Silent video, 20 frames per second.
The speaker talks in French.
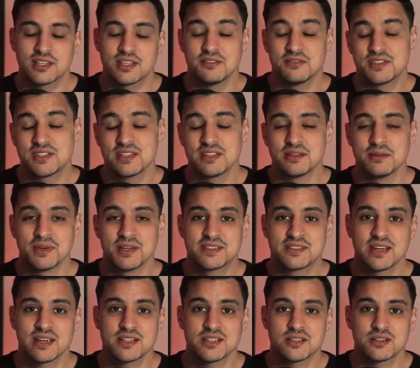qui faisait des
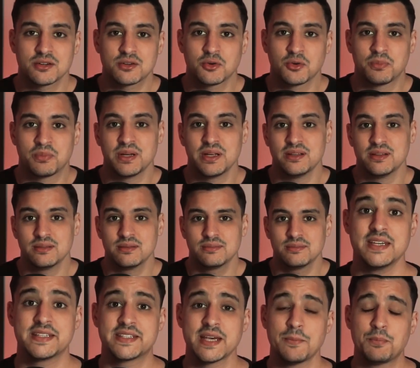massages complets.
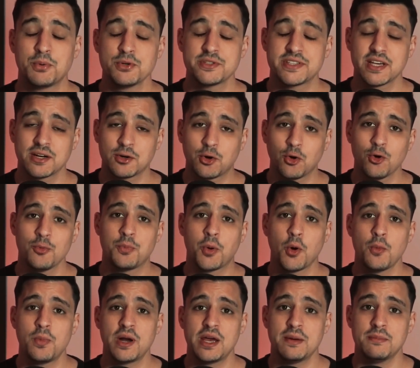Et ça pose un gros
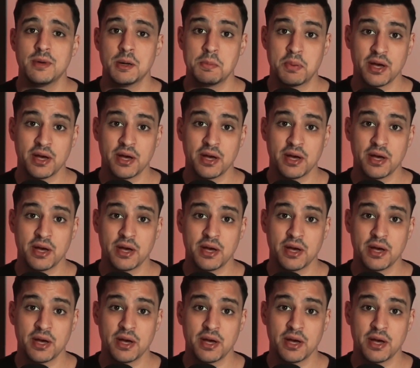problème,